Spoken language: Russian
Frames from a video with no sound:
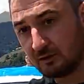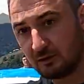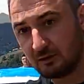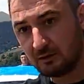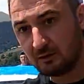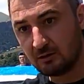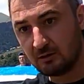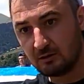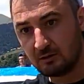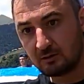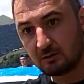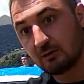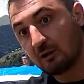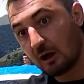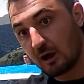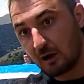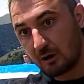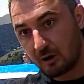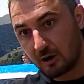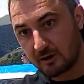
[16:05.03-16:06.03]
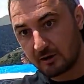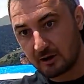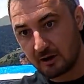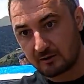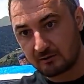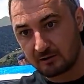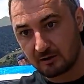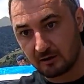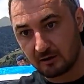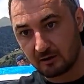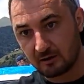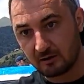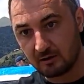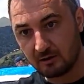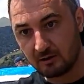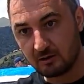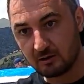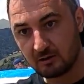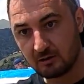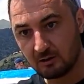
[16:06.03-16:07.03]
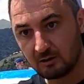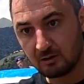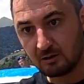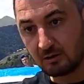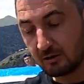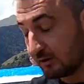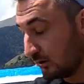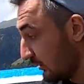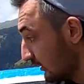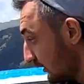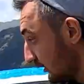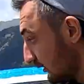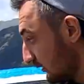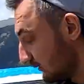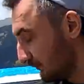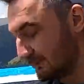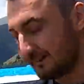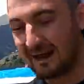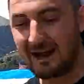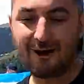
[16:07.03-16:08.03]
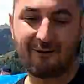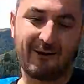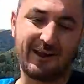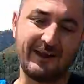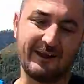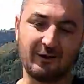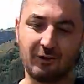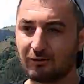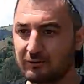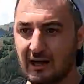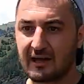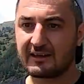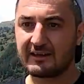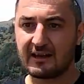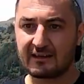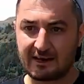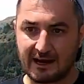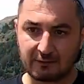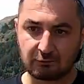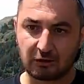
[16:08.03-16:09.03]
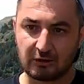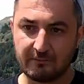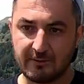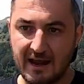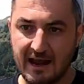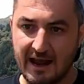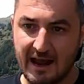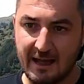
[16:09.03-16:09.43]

Слово за слово взыграла кровь, и я, естественно, уперся рогами –